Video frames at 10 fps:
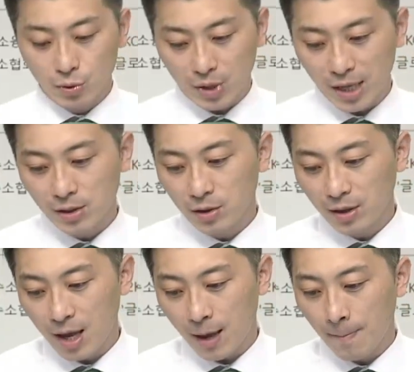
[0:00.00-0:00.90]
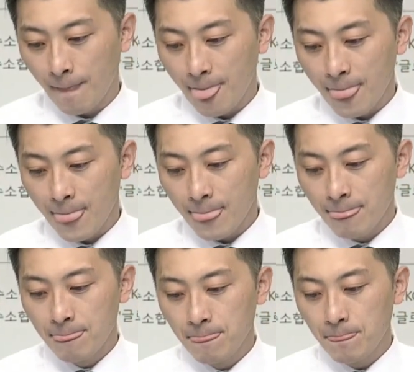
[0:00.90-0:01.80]
가는 건데
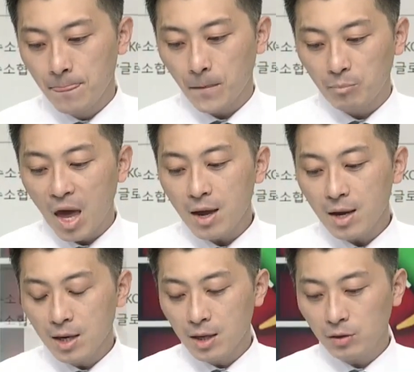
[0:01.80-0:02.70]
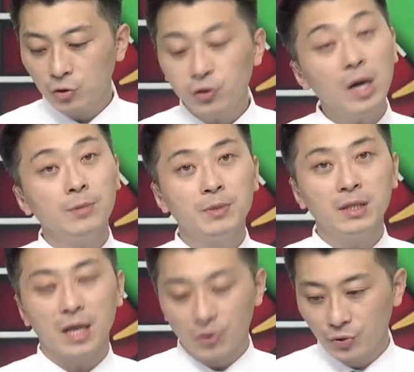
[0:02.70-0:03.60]
음, 내일 추가
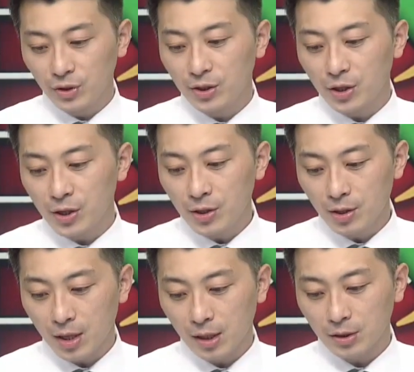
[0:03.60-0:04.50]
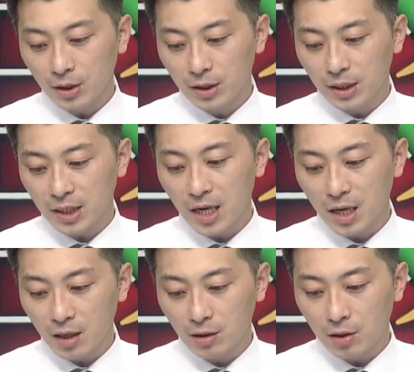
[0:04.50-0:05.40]
급등 나올 수 있어요. 아, 그래서 이제 제인
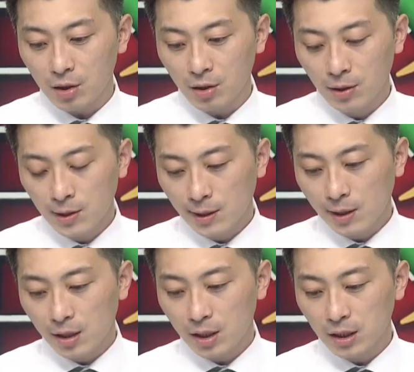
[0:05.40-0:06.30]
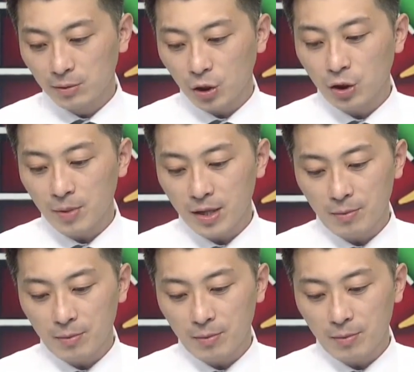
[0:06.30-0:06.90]
케이터 어, 지금 저점에서 한번